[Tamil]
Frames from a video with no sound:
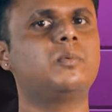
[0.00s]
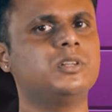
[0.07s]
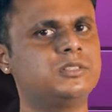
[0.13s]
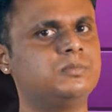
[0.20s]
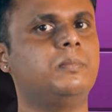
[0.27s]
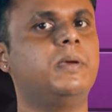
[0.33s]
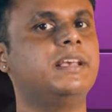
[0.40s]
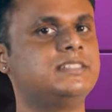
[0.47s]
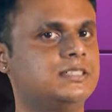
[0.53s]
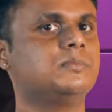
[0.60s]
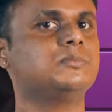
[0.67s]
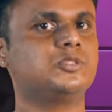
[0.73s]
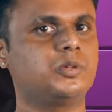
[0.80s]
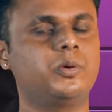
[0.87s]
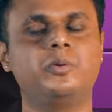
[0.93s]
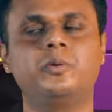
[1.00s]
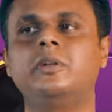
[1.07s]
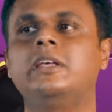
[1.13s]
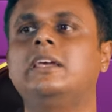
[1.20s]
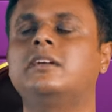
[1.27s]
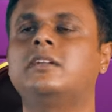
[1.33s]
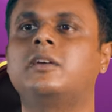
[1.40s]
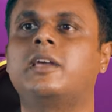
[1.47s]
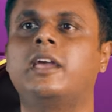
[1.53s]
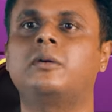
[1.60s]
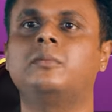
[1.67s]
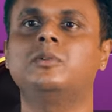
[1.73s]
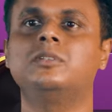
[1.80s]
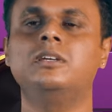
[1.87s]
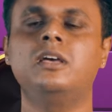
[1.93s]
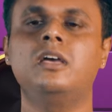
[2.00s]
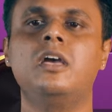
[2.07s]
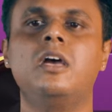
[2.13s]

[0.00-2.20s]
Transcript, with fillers: வாட்ஸ் மேக்ஸ் தம் ஸோ யூனிக்னு கேட்கும்போது